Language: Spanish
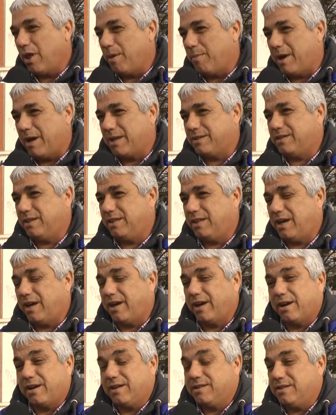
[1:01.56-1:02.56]
da más,
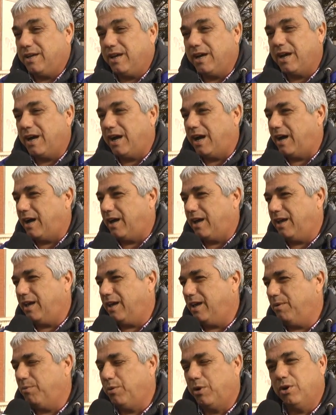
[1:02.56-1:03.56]
está reseca,
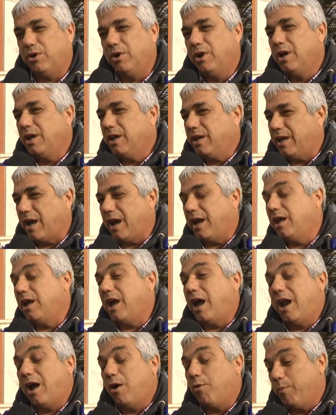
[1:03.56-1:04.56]
eh, bueno, y
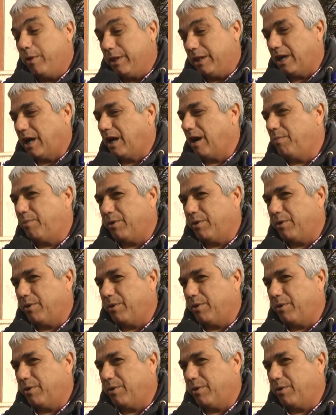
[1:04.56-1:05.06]
ahí al aumentar la